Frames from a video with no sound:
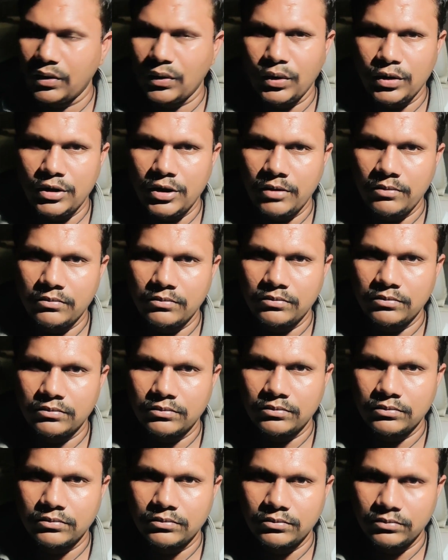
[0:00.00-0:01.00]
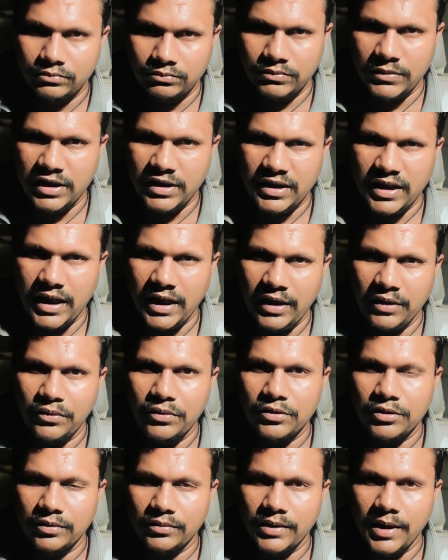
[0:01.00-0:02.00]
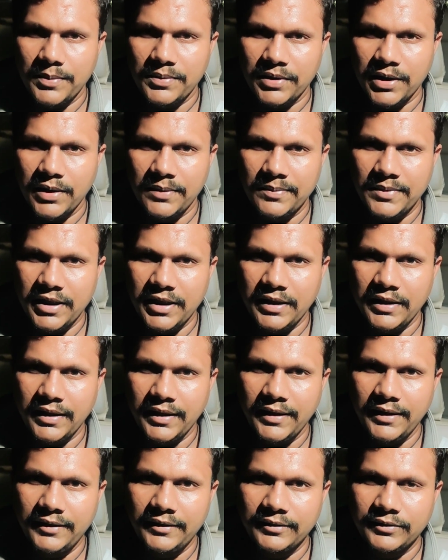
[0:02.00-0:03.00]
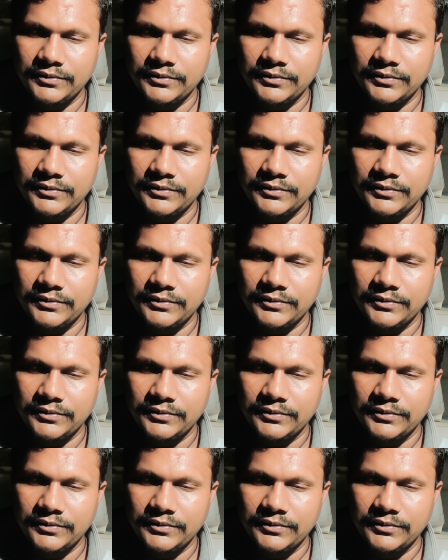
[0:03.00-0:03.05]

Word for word: కొంచెం మన ఛానల్ని కొంచెం సబ్స్క్రైబ్ చేయండి